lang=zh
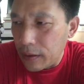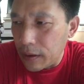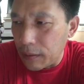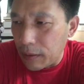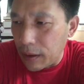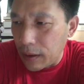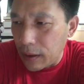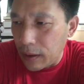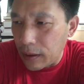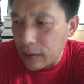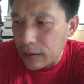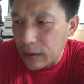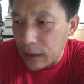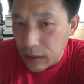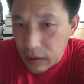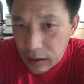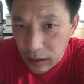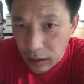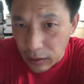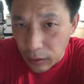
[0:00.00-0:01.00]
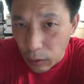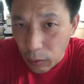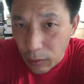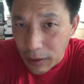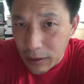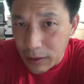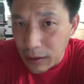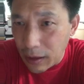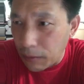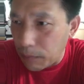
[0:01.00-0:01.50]
那么在这样的
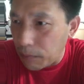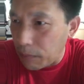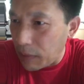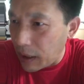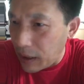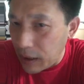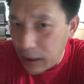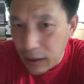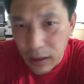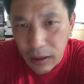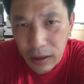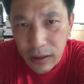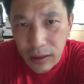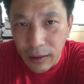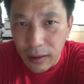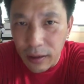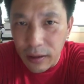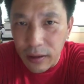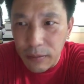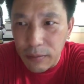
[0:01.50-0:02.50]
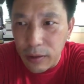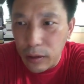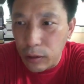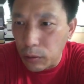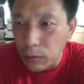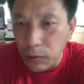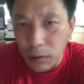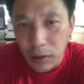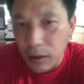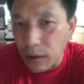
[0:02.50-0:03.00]
环境下，每一个香港人民
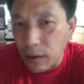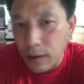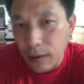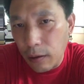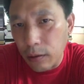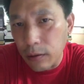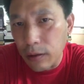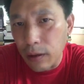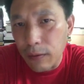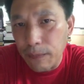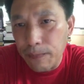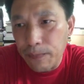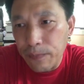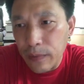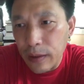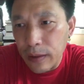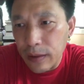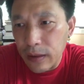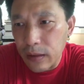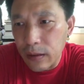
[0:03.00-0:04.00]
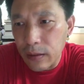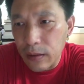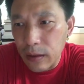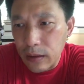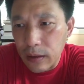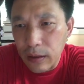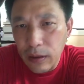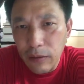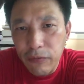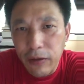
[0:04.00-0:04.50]
都有很高的。
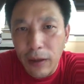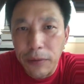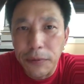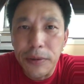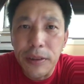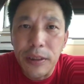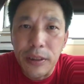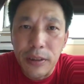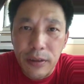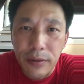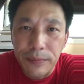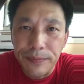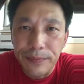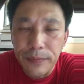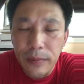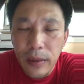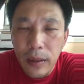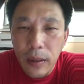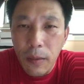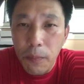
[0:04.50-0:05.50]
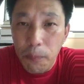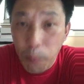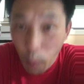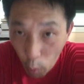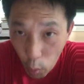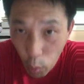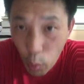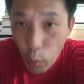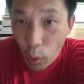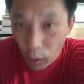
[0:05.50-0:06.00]
这个法律意识，
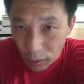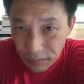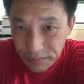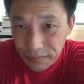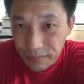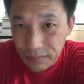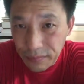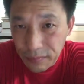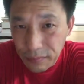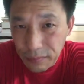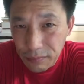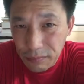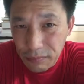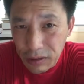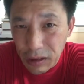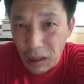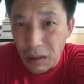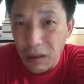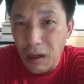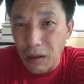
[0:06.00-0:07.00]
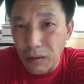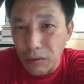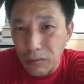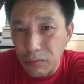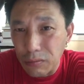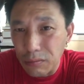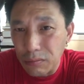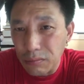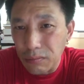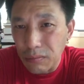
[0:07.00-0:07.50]
包括香港
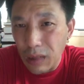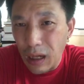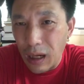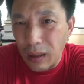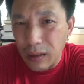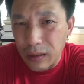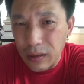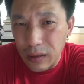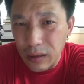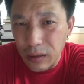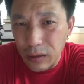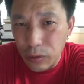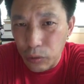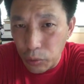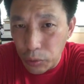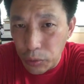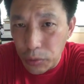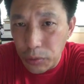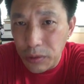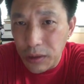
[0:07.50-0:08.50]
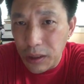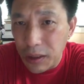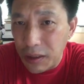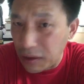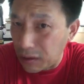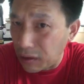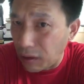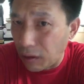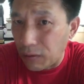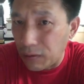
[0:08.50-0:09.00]
啊这个驻军的
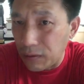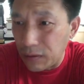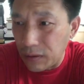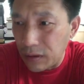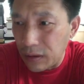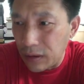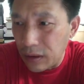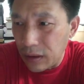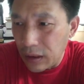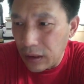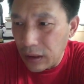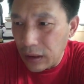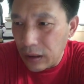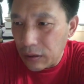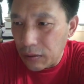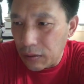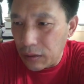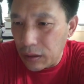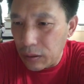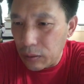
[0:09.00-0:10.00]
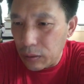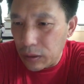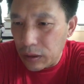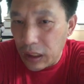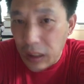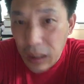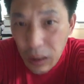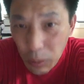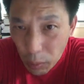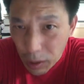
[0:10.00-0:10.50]
领导，所以
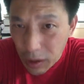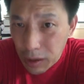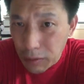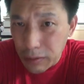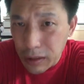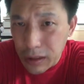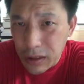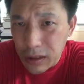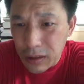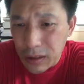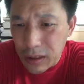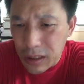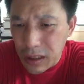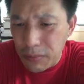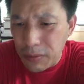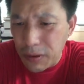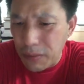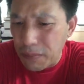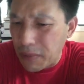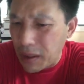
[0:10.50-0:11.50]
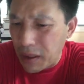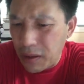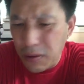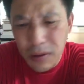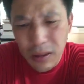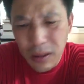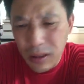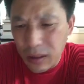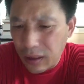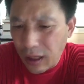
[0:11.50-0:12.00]
第一，我认为习近平没
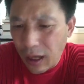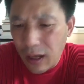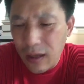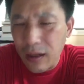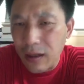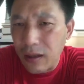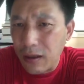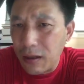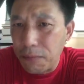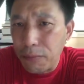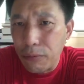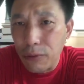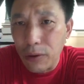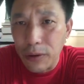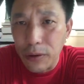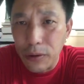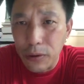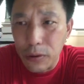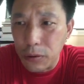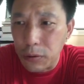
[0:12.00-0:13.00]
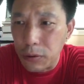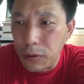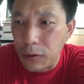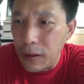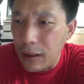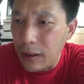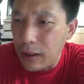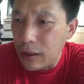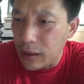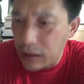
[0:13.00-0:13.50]
有这个胆量和魄力去
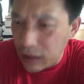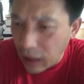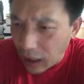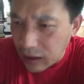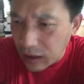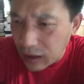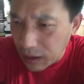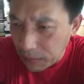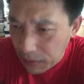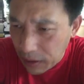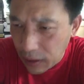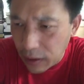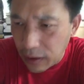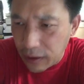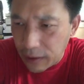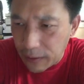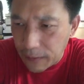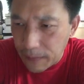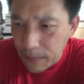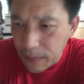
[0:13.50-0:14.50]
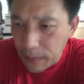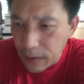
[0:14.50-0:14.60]
下这个命令。